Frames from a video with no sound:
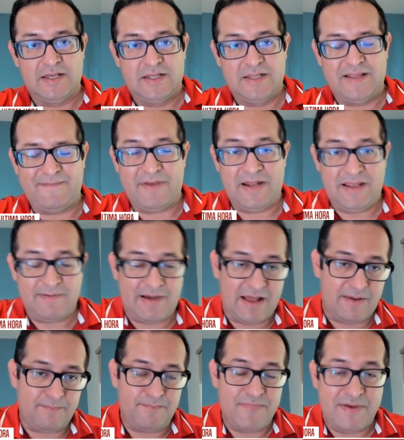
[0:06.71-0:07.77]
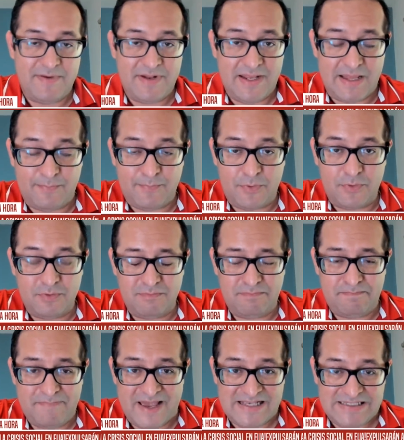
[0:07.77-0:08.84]
devenida, devenida por
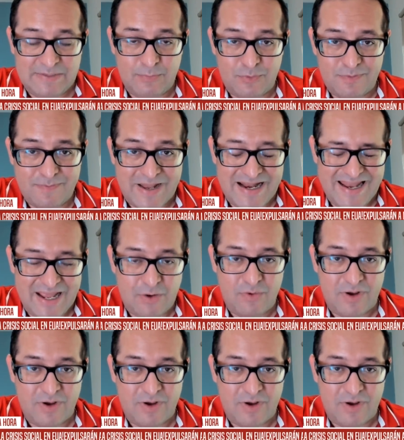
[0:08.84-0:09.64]
un pésimo manejo